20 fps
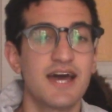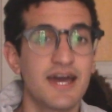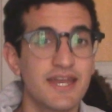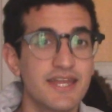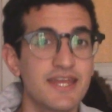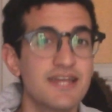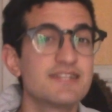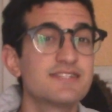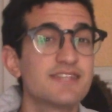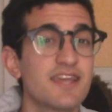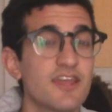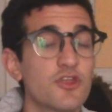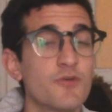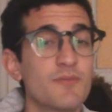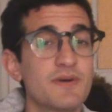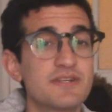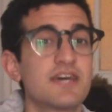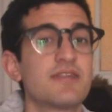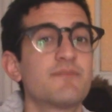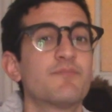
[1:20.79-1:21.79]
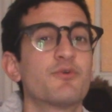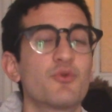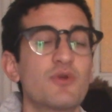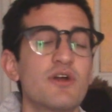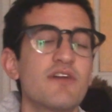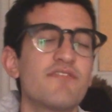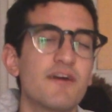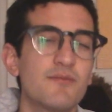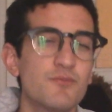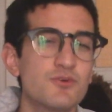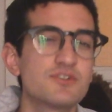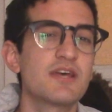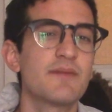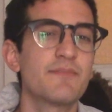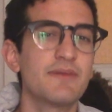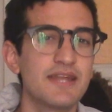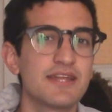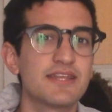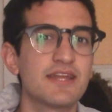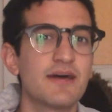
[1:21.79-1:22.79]
Ariel se hizo pasar por una famosa
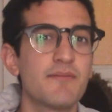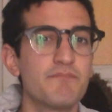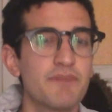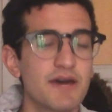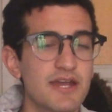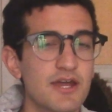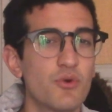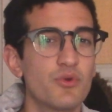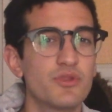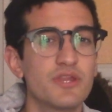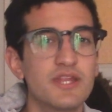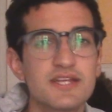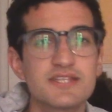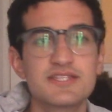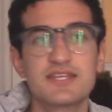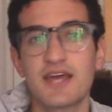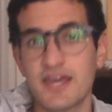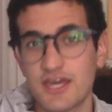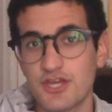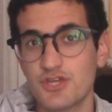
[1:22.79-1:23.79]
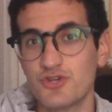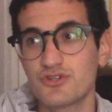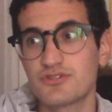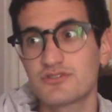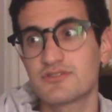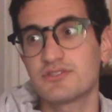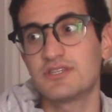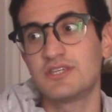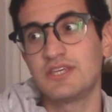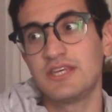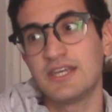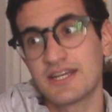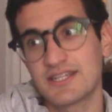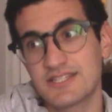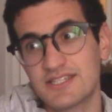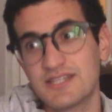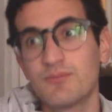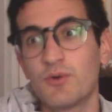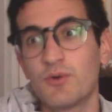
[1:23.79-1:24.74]
pirata para unirse a ellos y así